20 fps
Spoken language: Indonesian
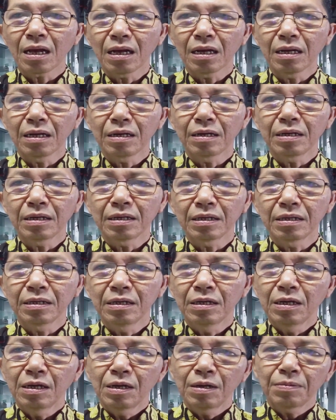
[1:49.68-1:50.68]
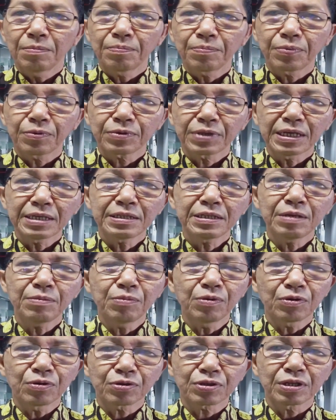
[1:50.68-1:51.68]
uh, potensi
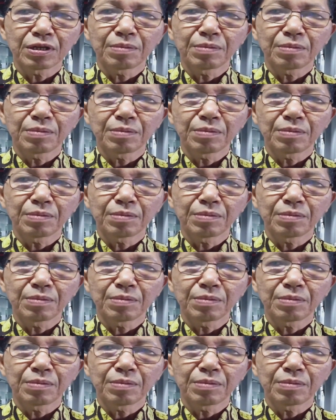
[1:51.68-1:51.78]
bonus